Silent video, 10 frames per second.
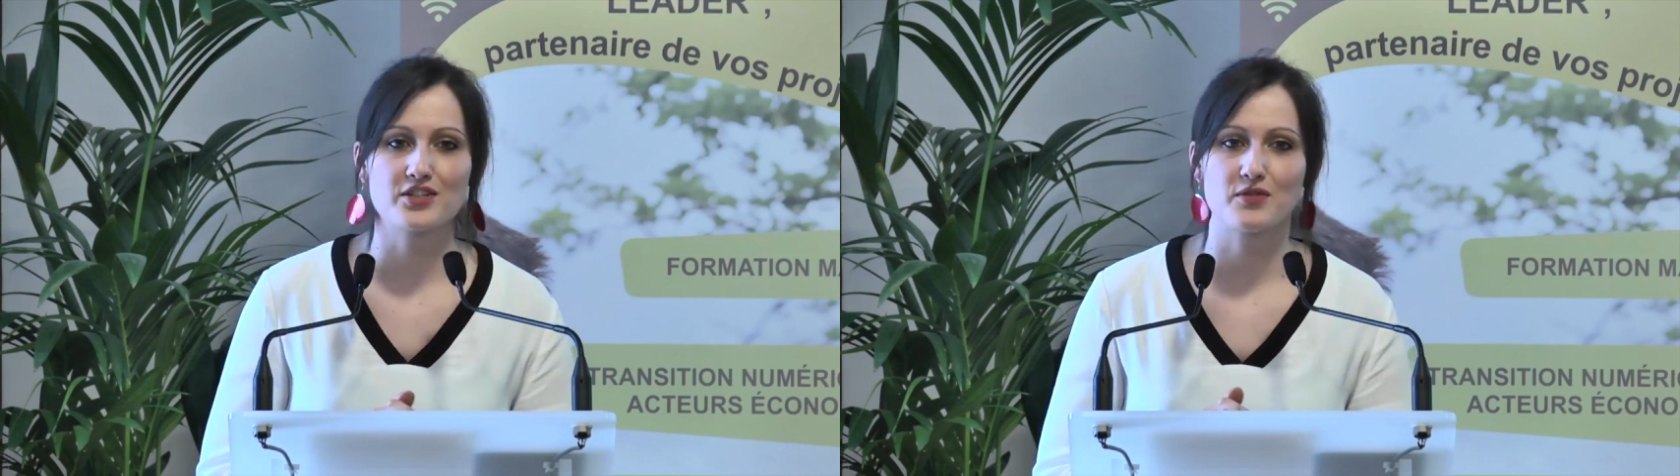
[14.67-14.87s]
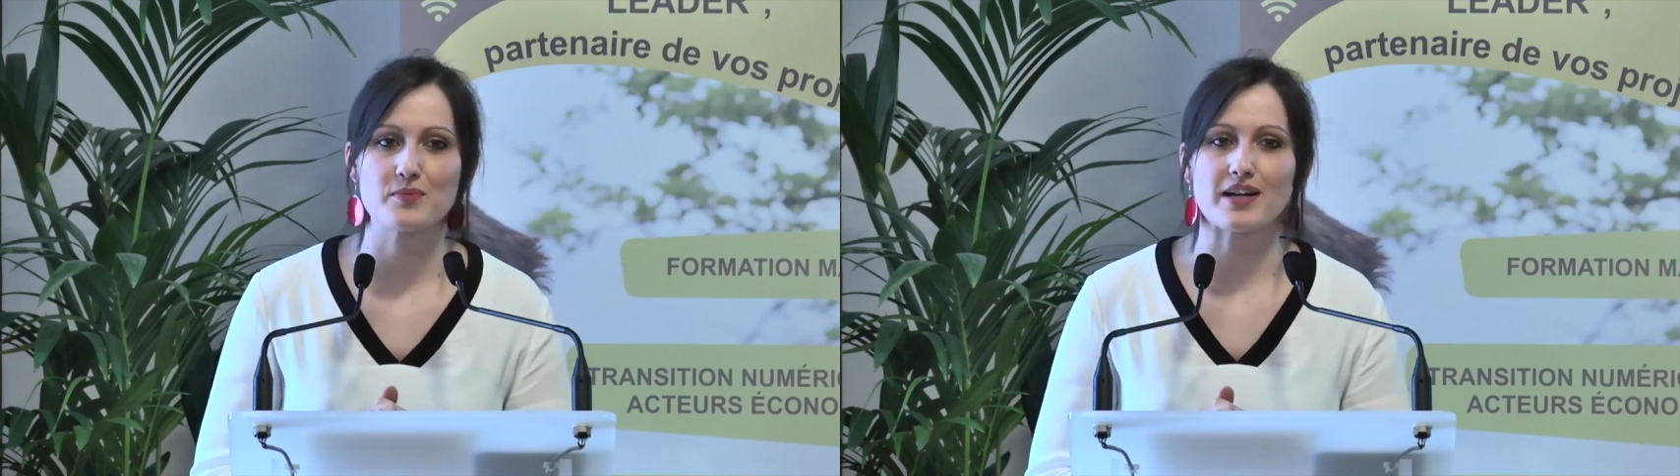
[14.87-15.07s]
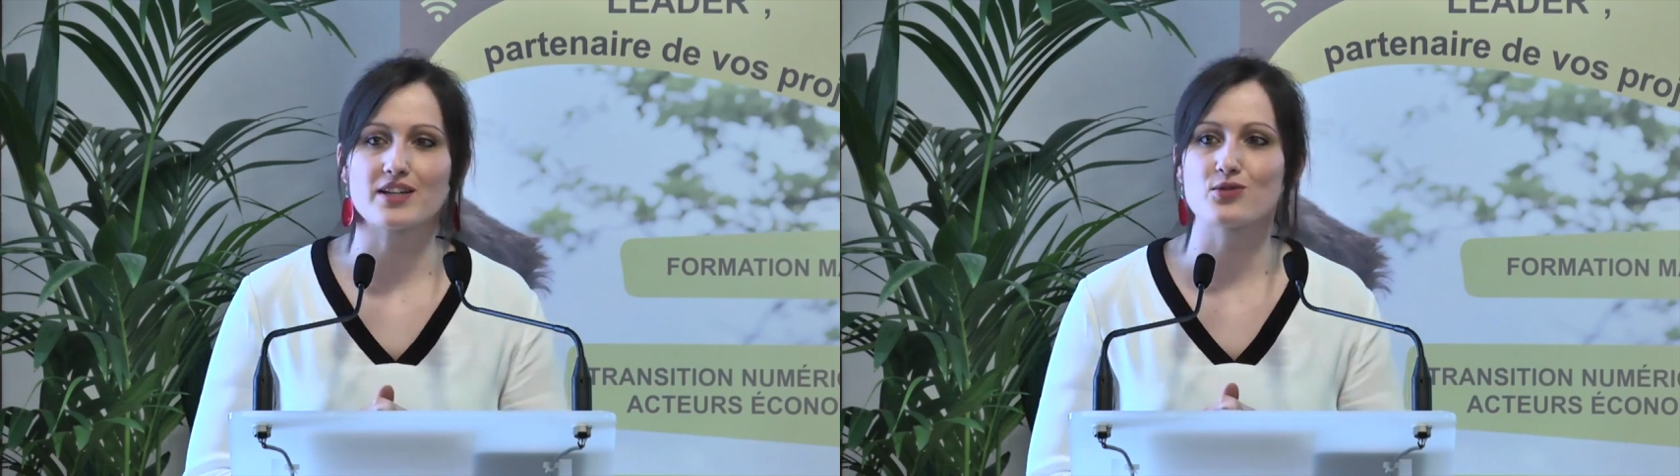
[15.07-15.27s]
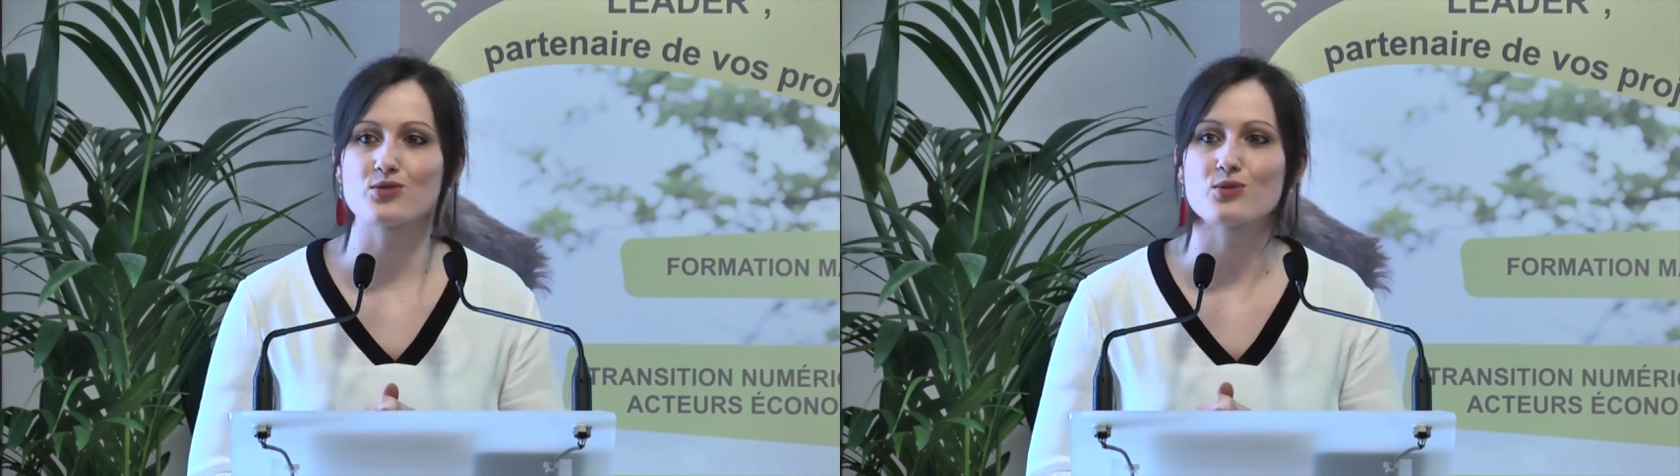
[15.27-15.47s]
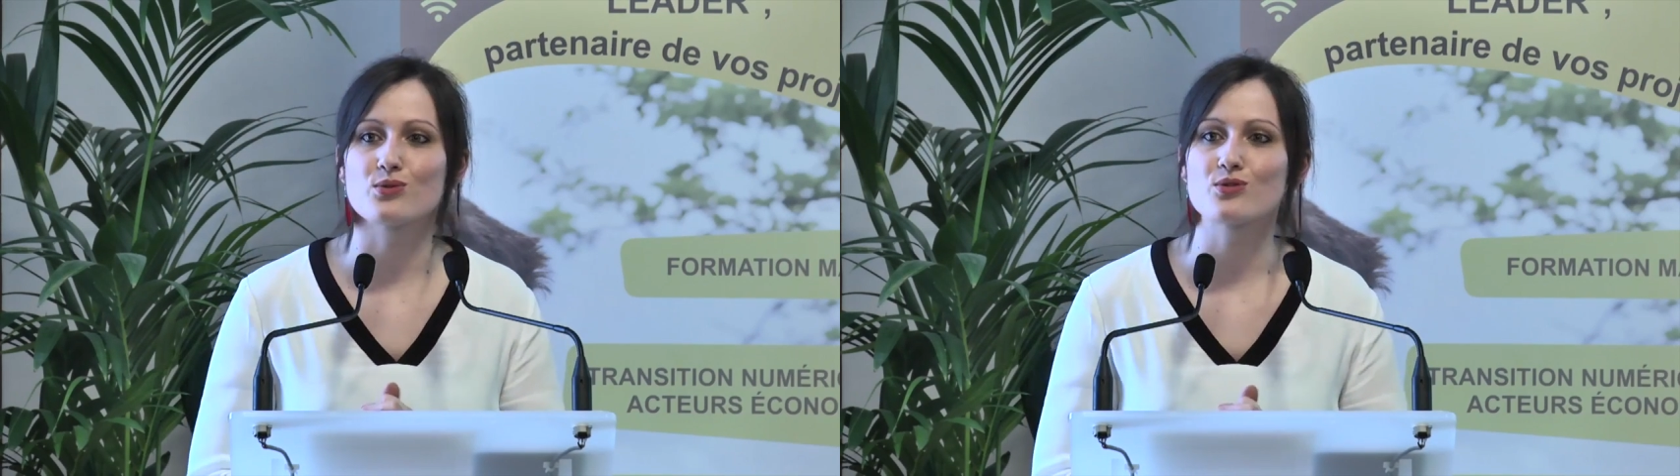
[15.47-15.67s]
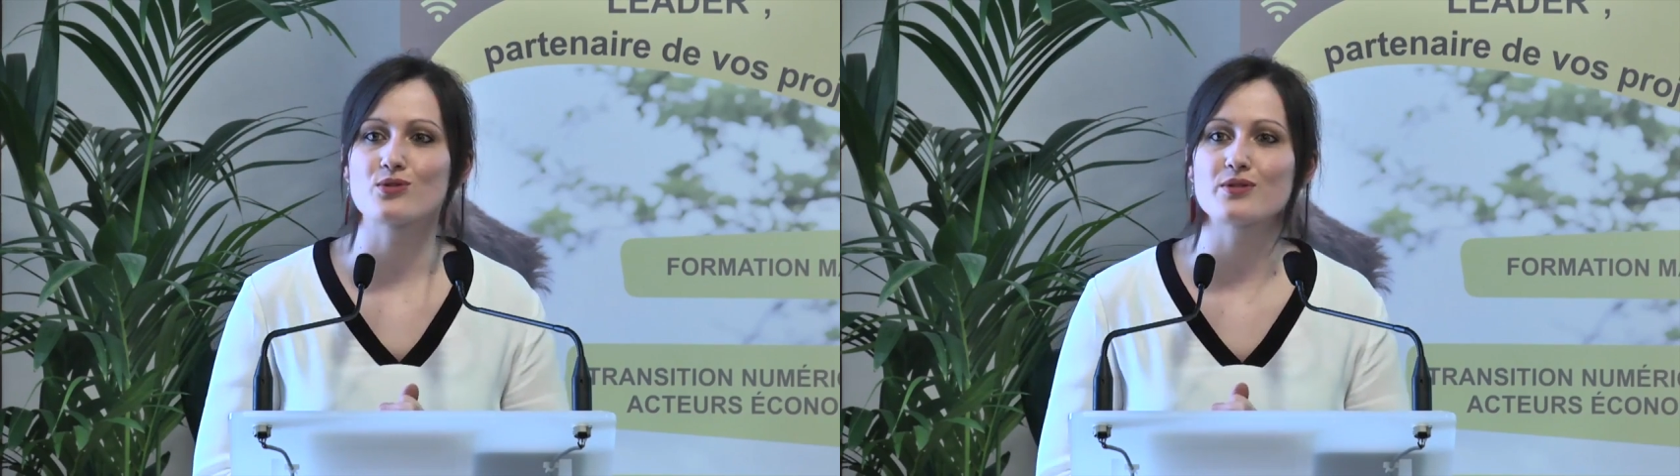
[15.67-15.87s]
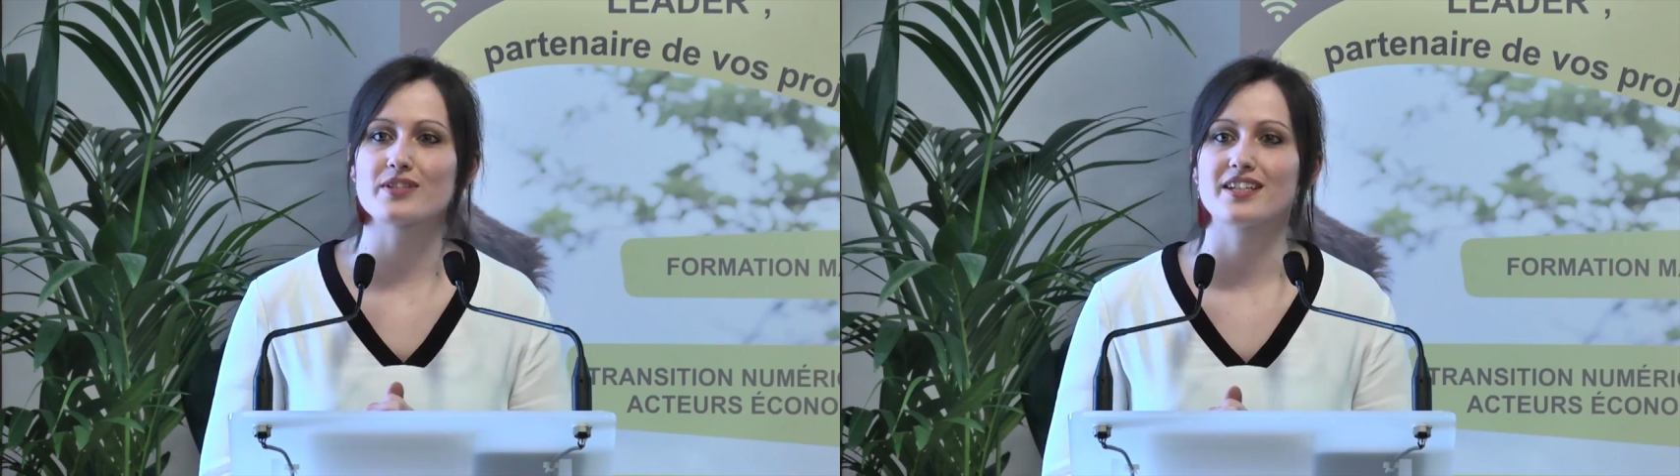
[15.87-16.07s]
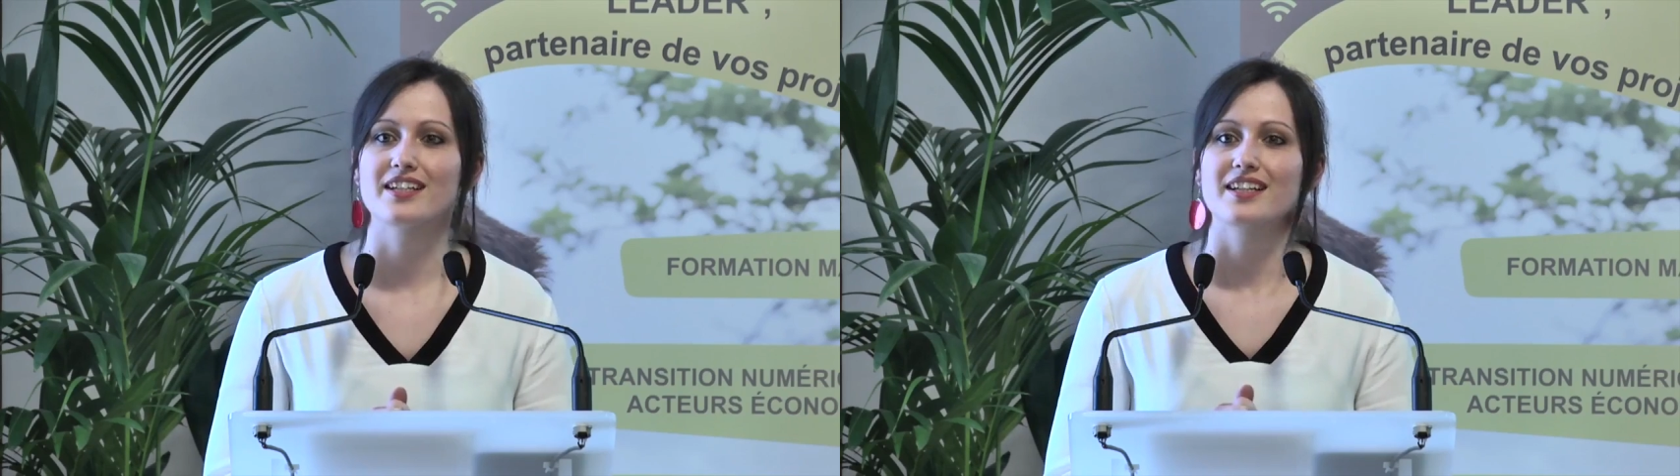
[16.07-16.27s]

je vais vous parler juste de deux choses,